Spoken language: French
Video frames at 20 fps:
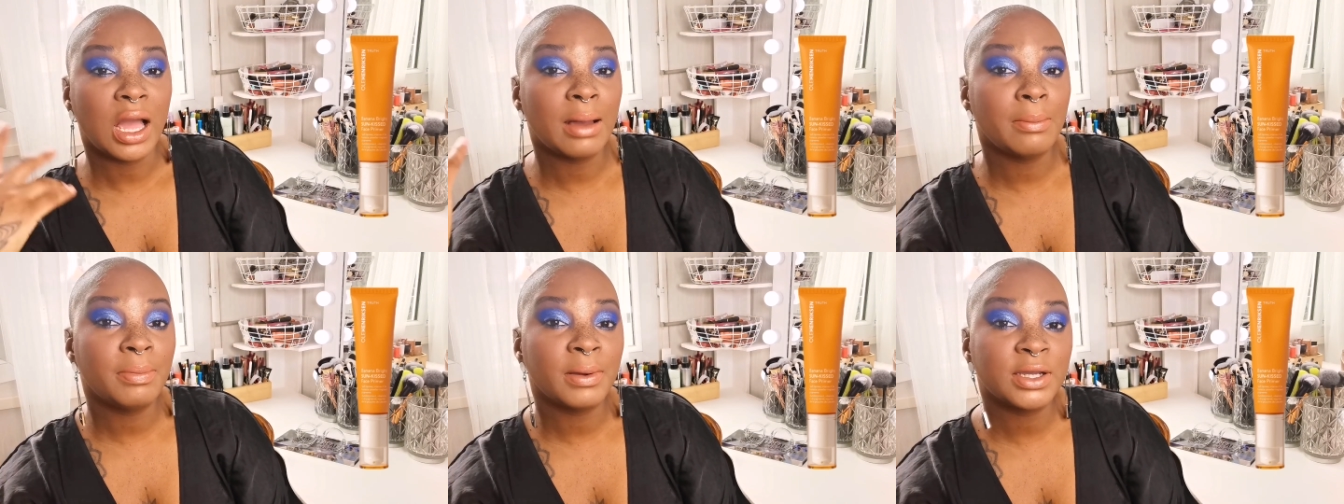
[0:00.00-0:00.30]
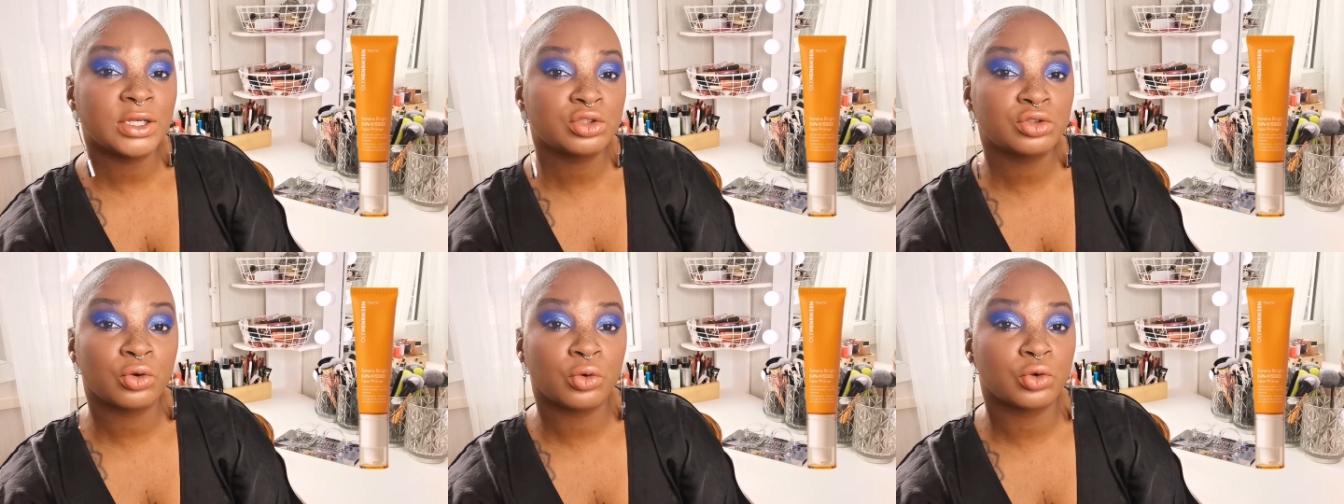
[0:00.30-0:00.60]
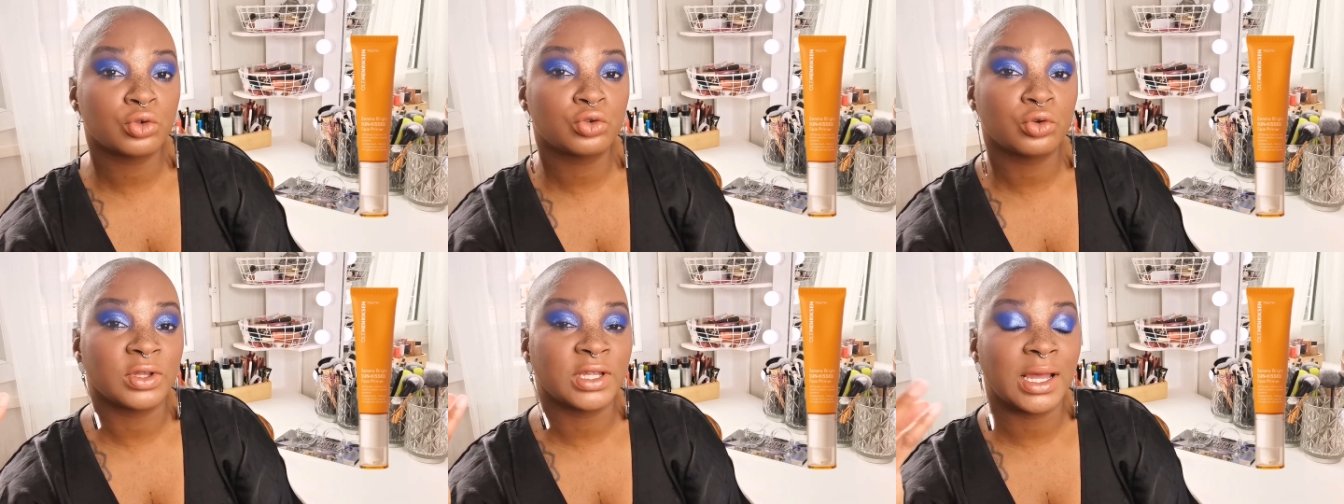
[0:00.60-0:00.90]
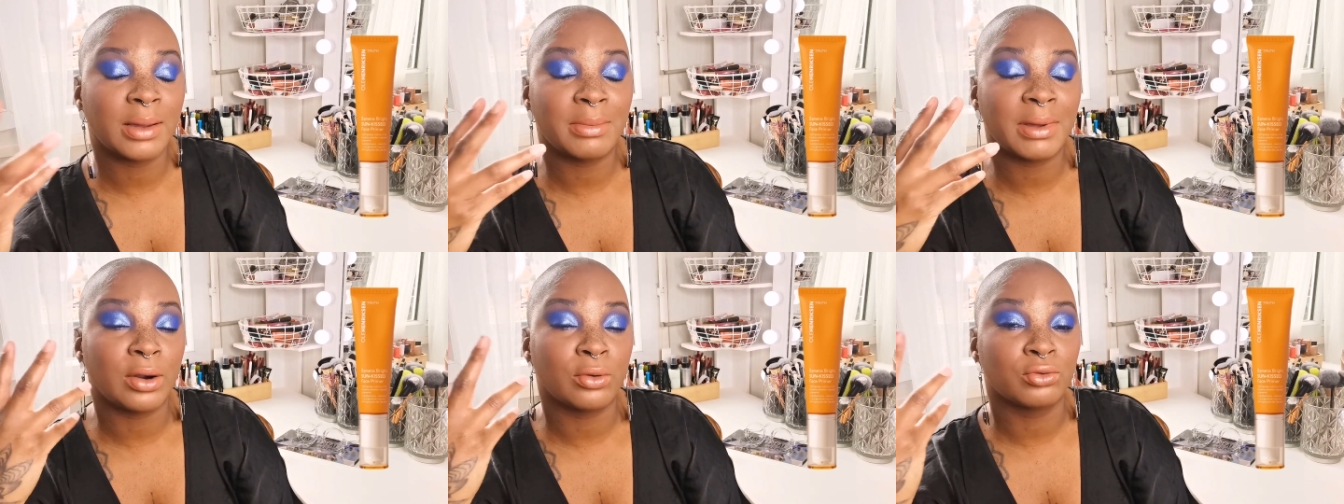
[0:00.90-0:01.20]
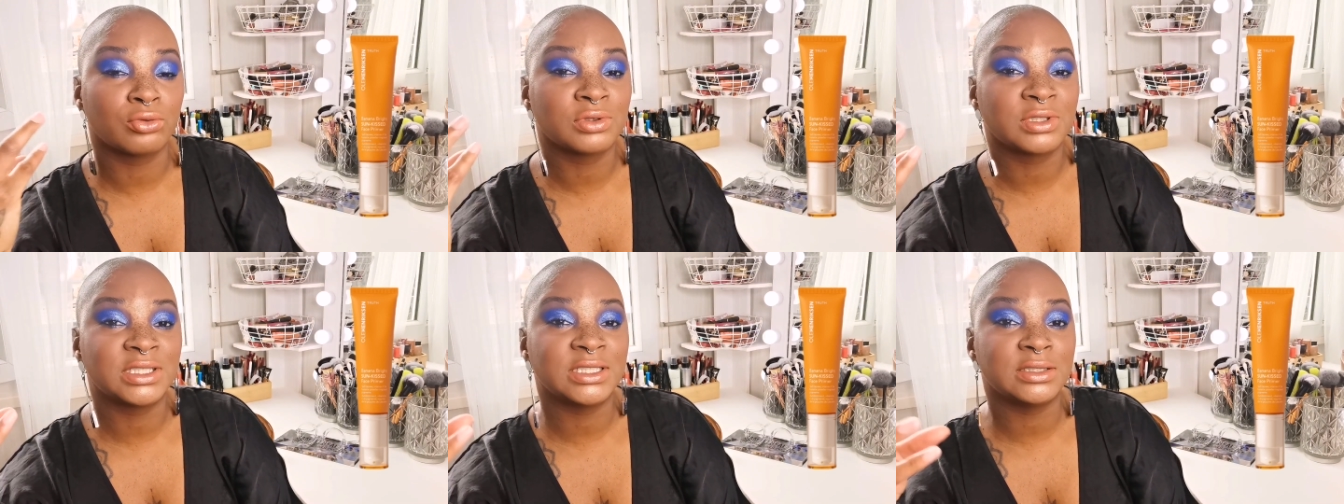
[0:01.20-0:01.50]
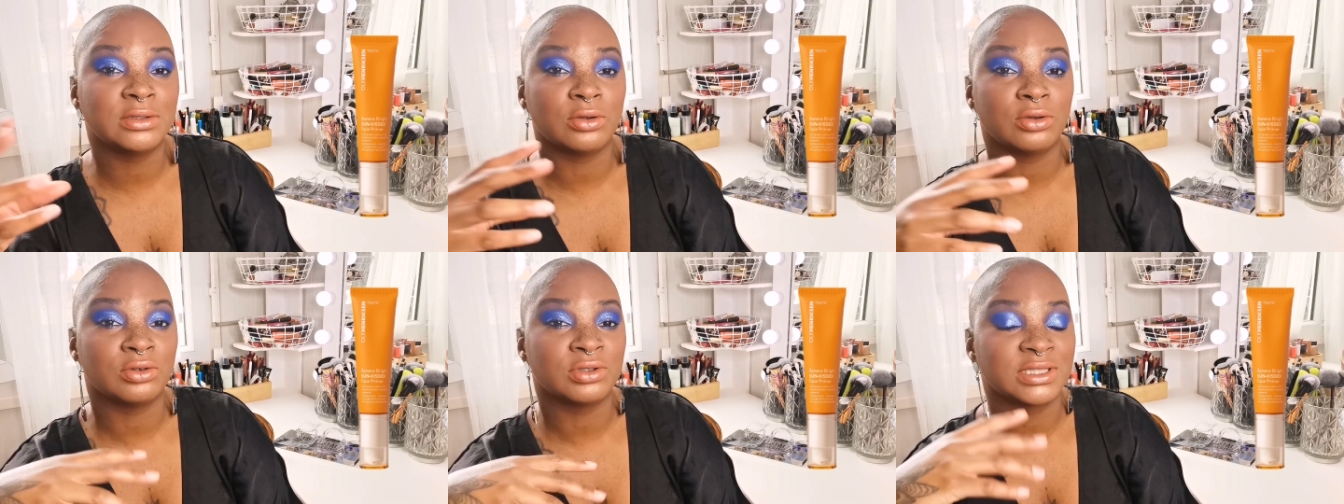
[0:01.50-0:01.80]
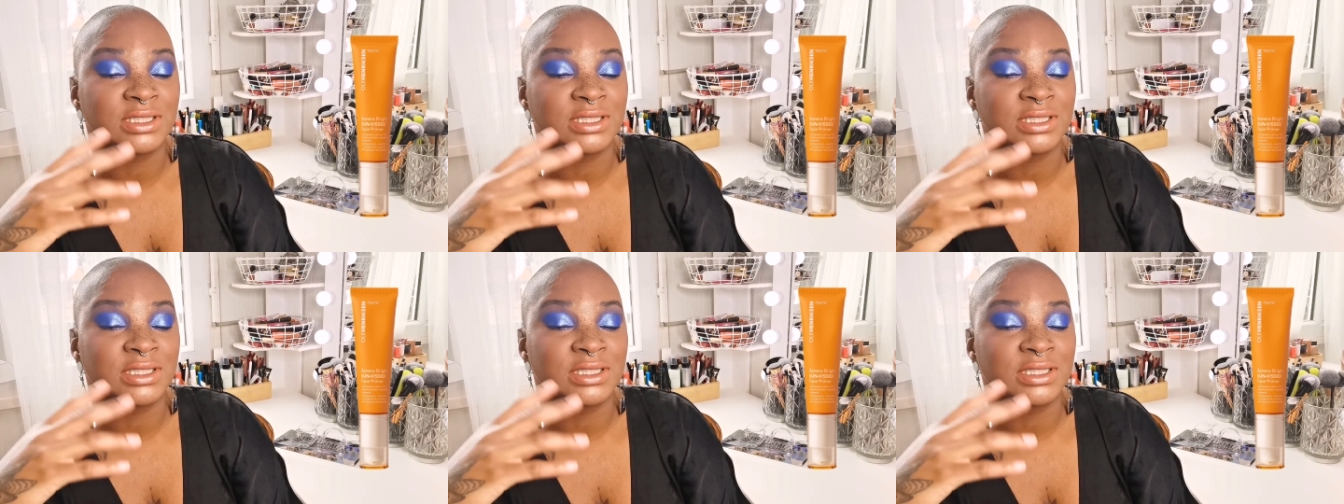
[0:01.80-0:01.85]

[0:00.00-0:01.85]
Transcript: après, je suis retournée à ma routine euh,